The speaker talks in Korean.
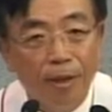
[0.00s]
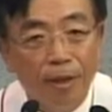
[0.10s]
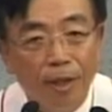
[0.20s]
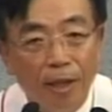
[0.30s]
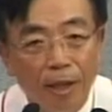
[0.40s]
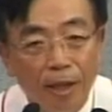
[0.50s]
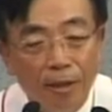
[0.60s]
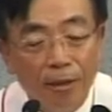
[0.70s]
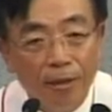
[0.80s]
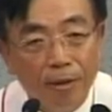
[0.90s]
내
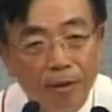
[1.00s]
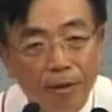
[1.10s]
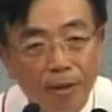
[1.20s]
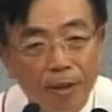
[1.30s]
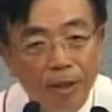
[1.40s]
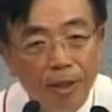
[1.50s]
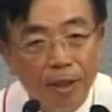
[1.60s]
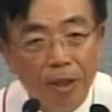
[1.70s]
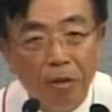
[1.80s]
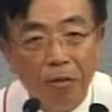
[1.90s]
안에
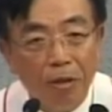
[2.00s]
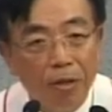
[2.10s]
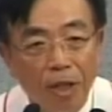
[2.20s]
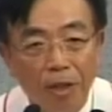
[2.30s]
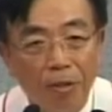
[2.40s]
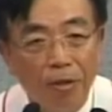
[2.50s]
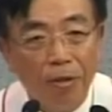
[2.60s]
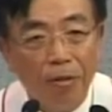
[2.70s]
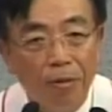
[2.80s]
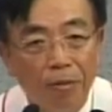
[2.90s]
그리스도께서 사신 것이고